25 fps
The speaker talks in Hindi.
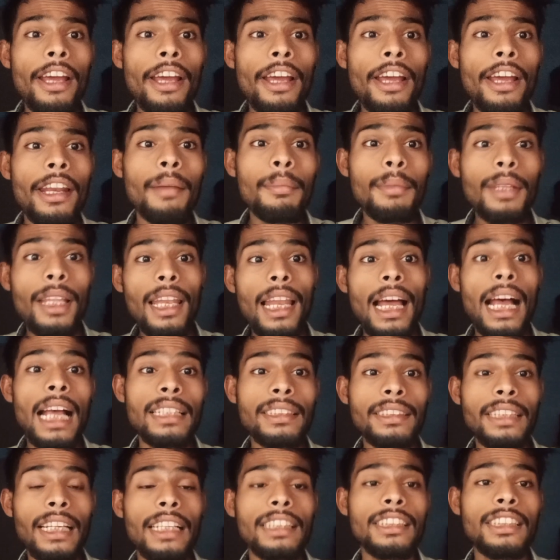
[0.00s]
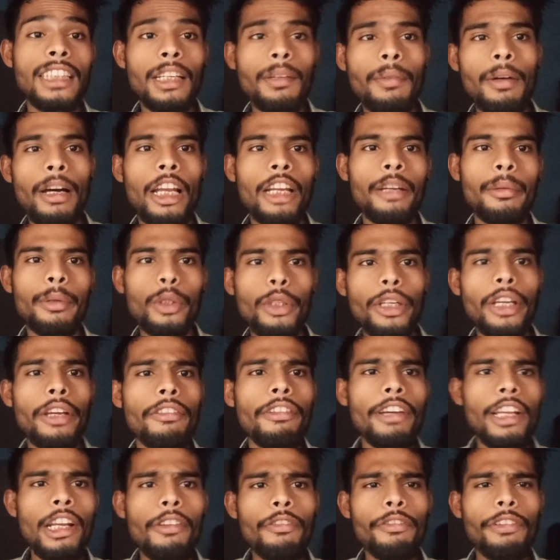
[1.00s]
वैनम द लास्ट डांस के बारे में तो ये
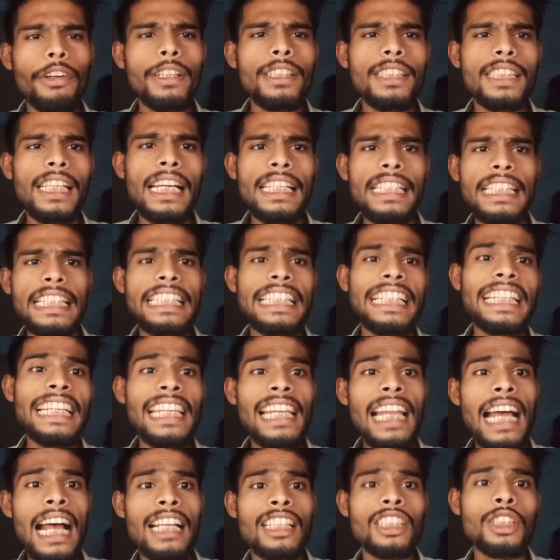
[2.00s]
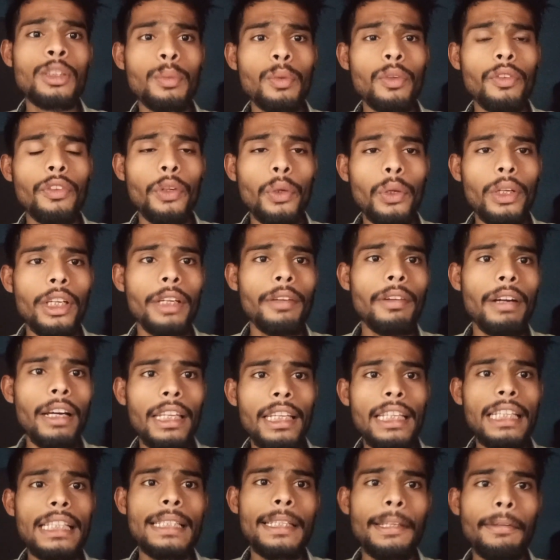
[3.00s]
वैनम फ्रेंचाइजी की लास्ट मूवी होने वाली है
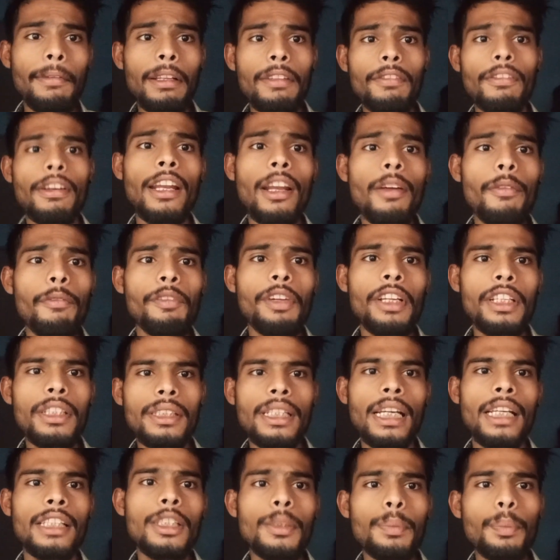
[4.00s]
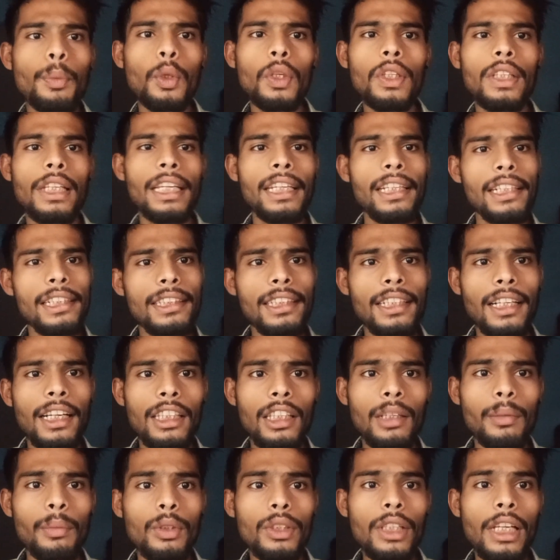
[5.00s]
इसके बाद वैनम फ्रेंचाइजी पूरी तरीके से खत्म
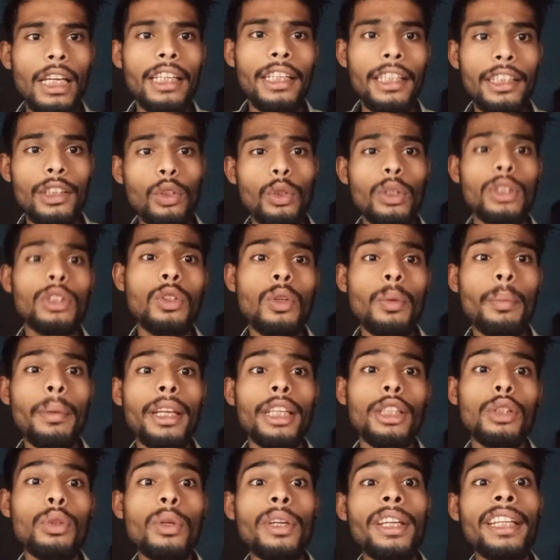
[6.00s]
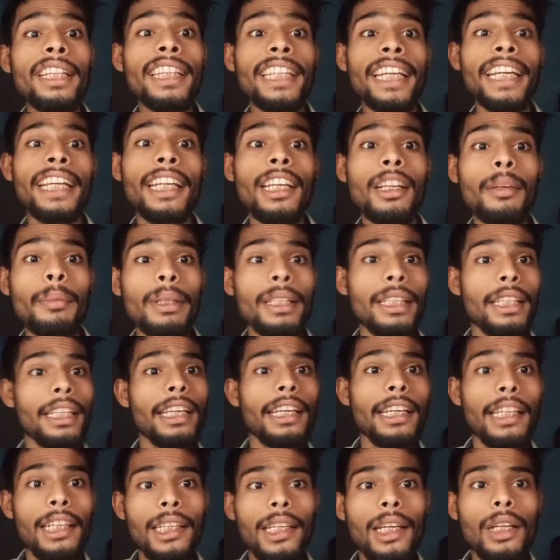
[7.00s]
हो जाएगी तो इसको मैंने जो है थिएटर में
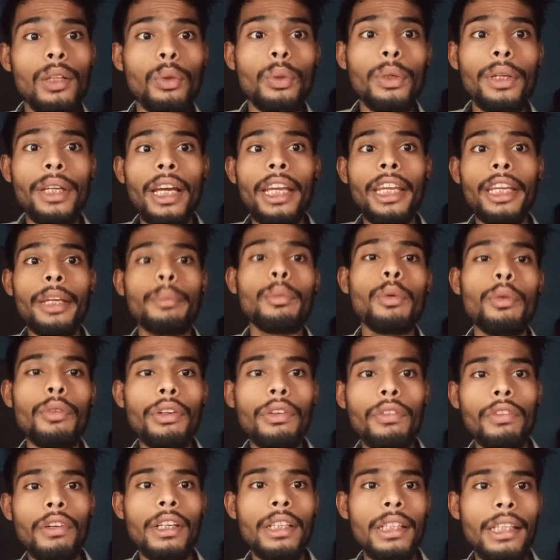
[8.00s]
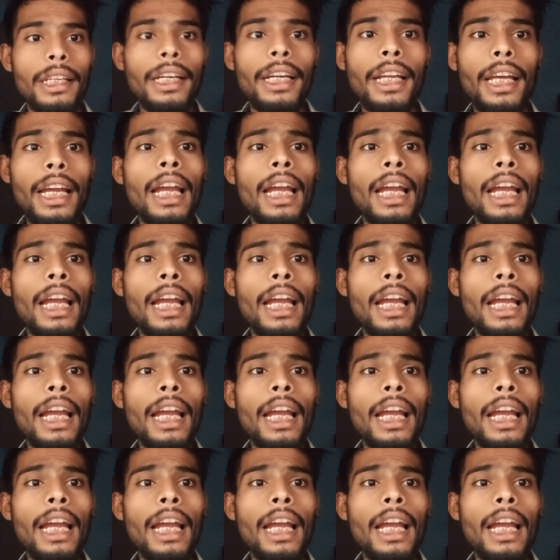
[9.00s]
देख लिया तो क्या ये मूवी वर्थ है